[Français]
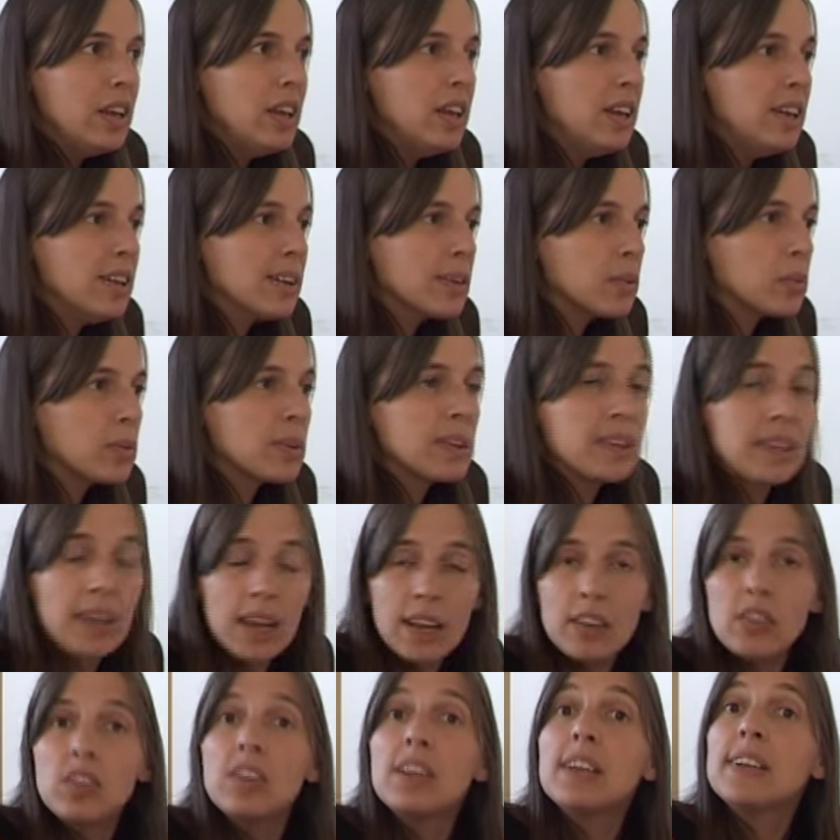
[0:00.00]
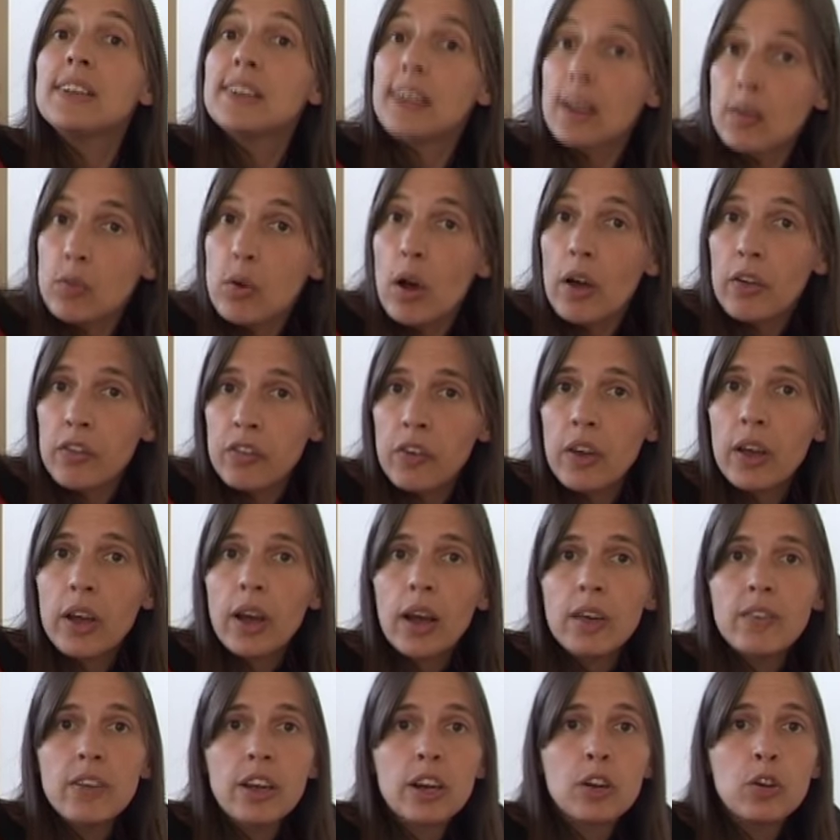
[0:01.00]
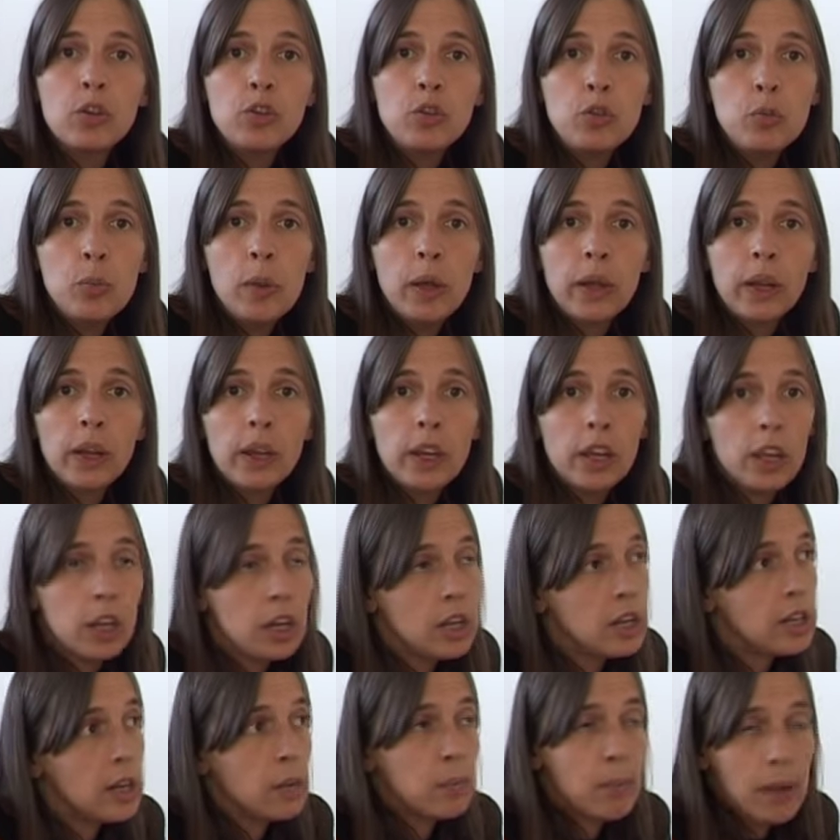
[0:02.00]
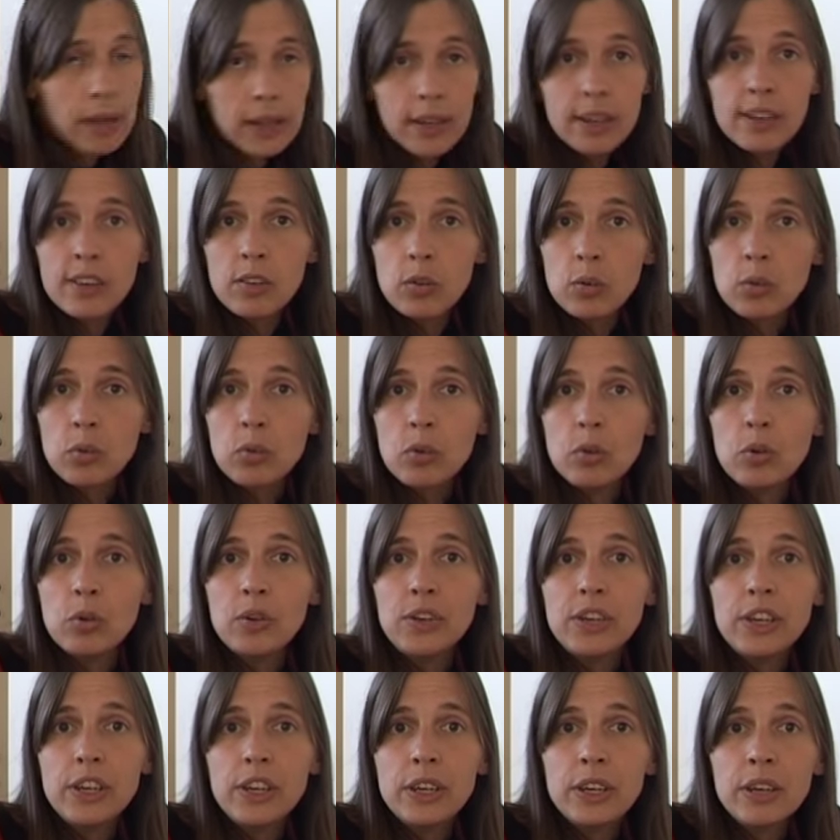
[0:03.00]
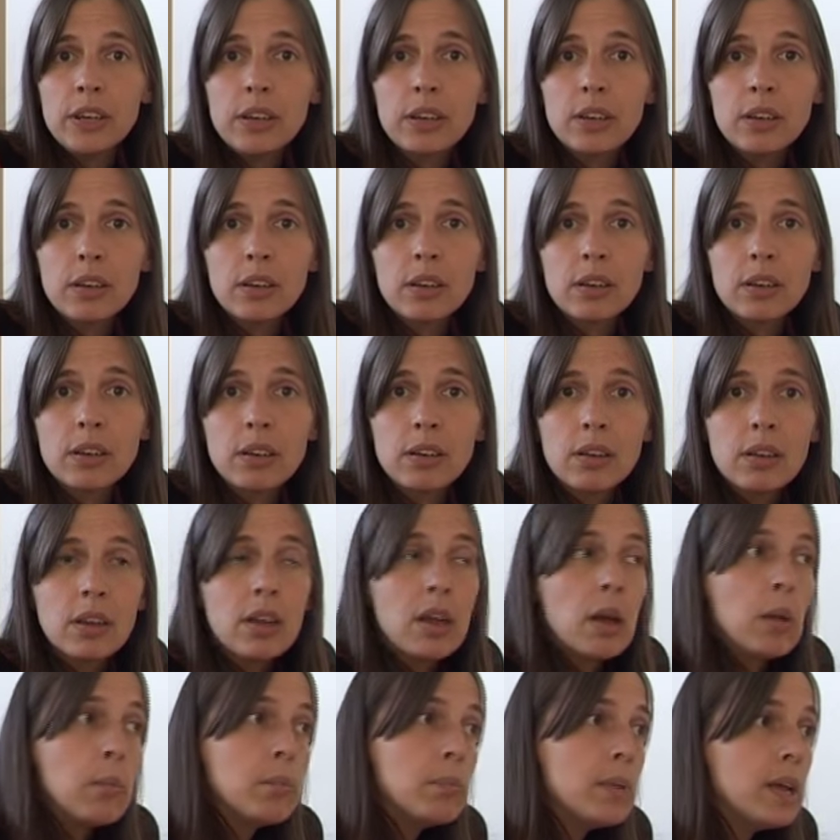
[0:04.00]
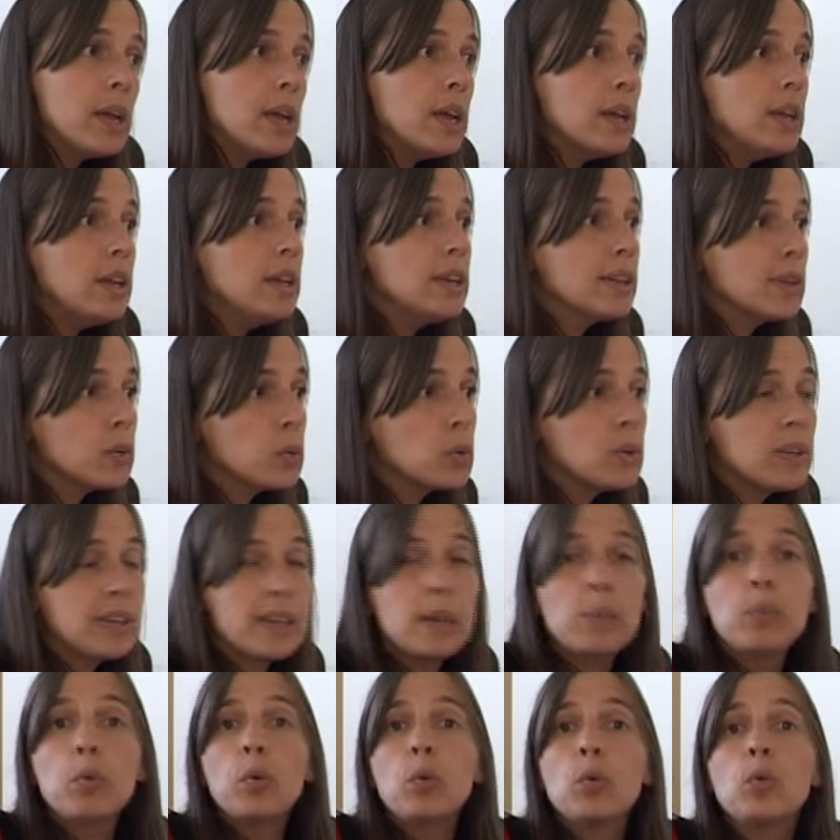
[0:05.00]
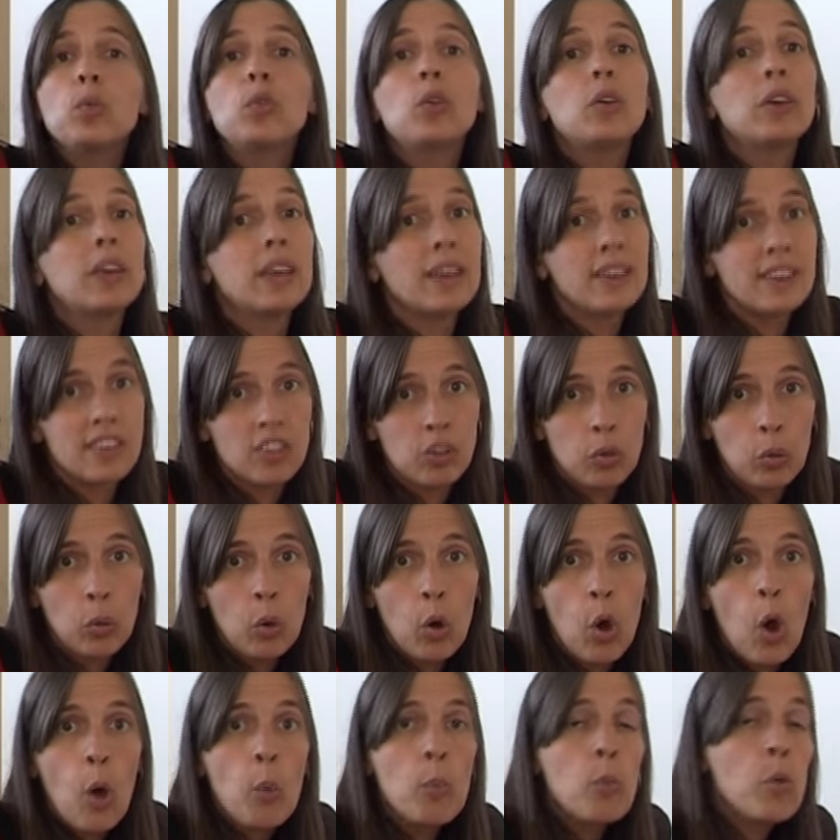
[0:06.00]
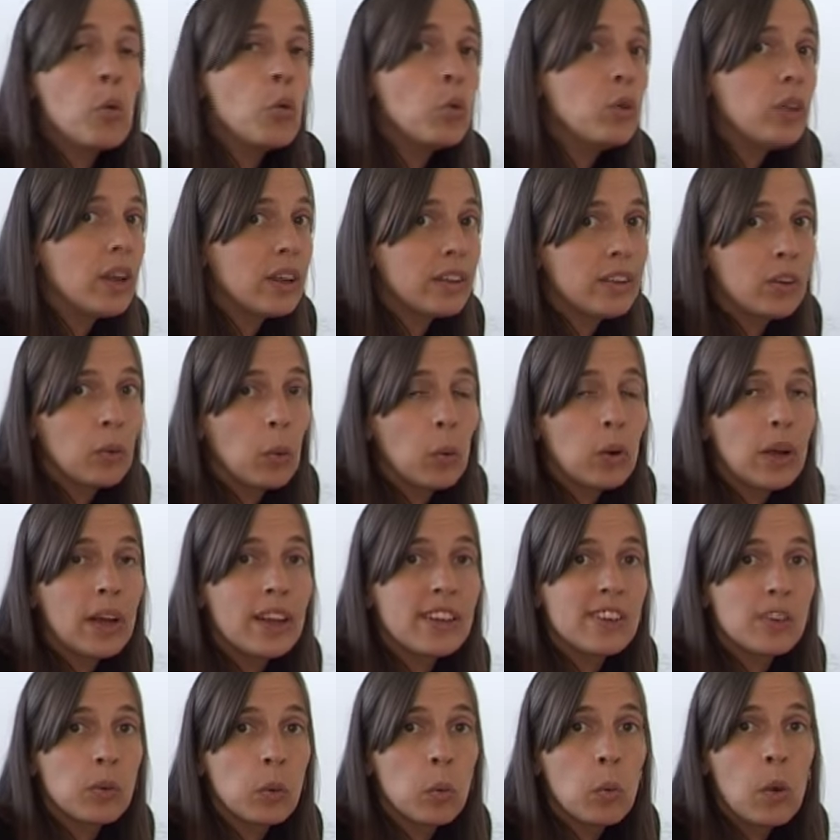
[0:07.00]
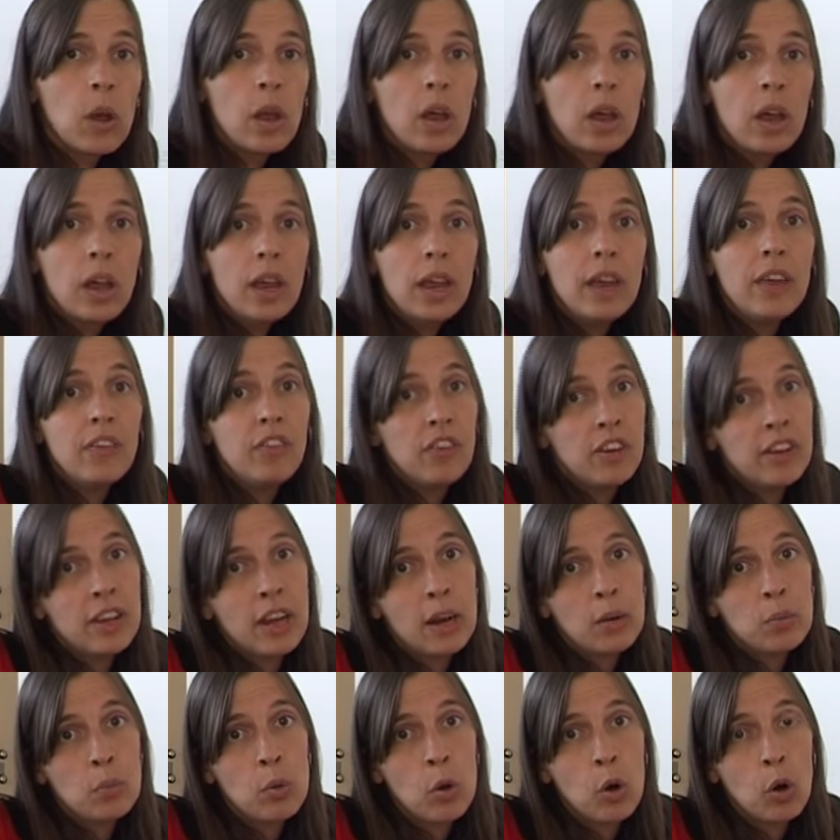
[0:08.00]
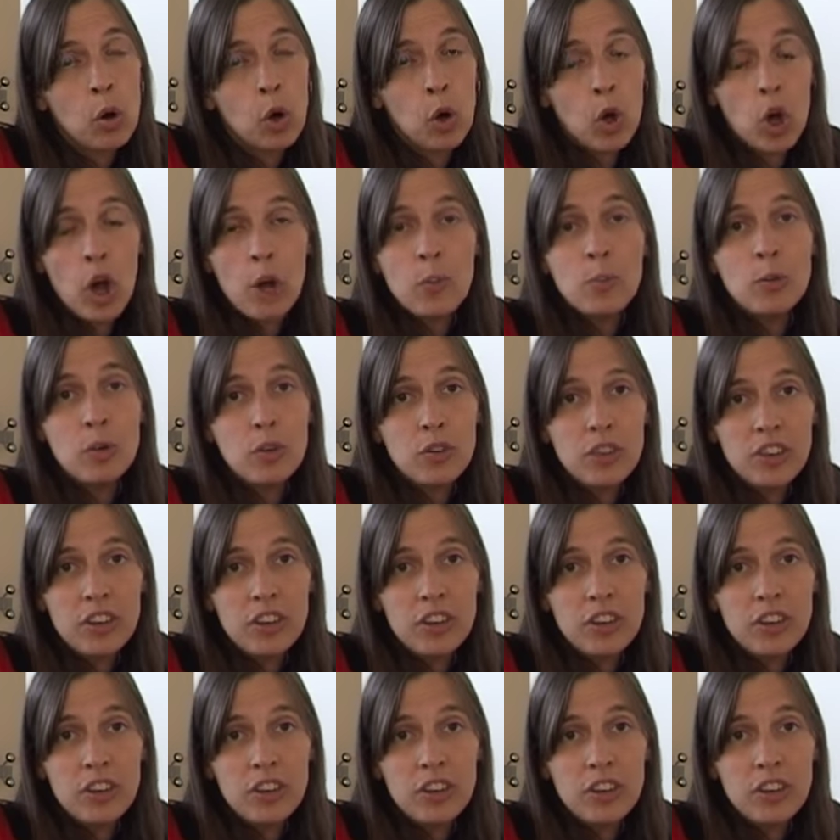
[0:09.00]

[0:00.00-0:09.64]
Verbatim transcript: Ils ont certes des savoir-faire avec le numérique, il n'est pas question de le nier, mais ils ont aussi beaucoup de questions, beaucoup d'interrogations, et finalement, comme le